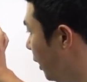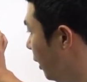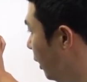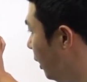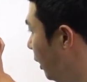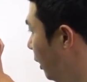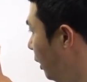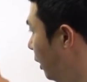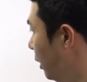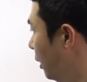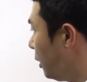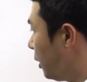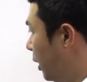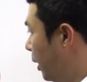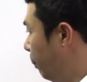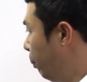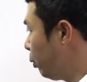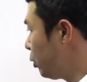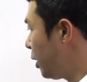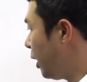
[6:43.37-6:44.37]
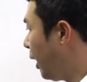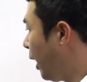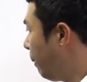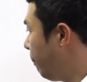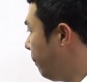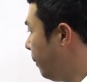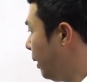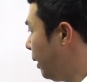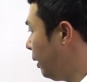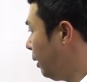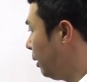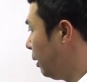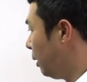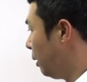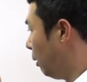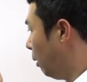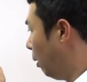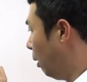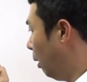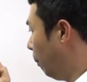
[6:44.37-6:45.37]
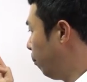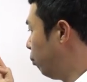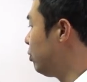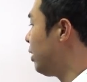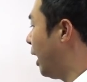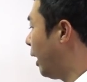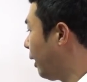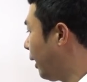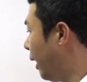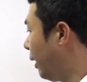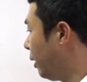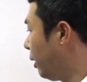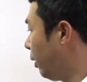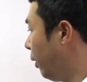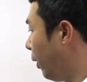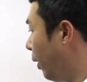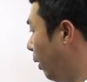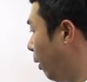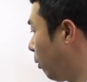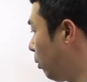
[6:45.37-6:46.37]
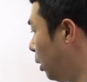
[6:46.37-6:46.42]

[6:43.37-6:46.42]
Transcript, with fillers: 일을 기부채납 및 어, 분양을 하는 거예요.